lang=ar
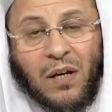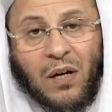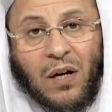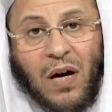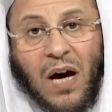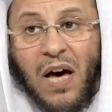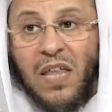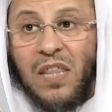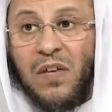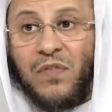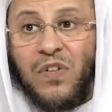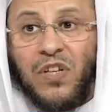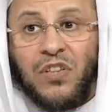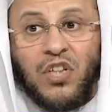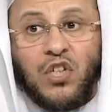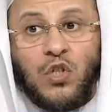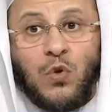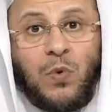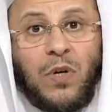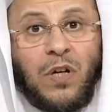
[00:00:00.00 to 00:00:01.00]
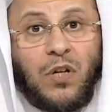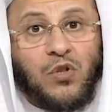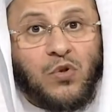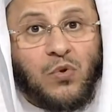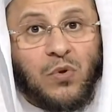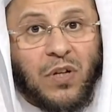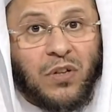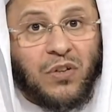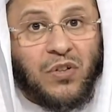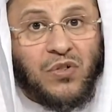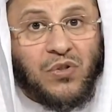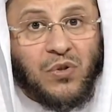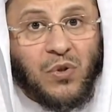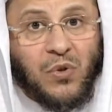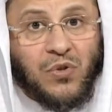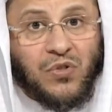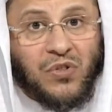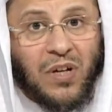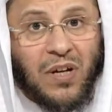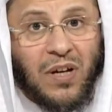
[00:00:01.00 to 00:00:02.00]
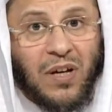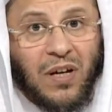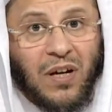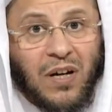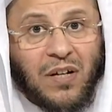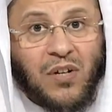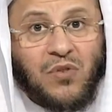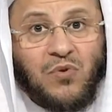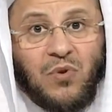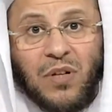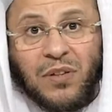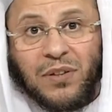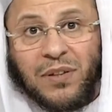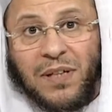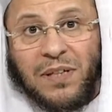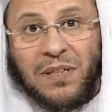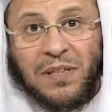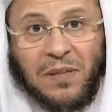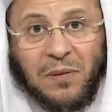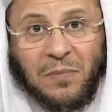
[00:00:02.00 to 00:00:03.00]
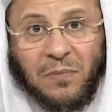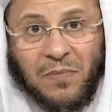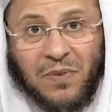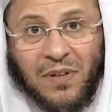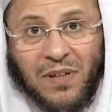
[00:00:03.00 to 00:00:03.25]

هذا فيه تشويه لصورة الزوج الرجل الطيب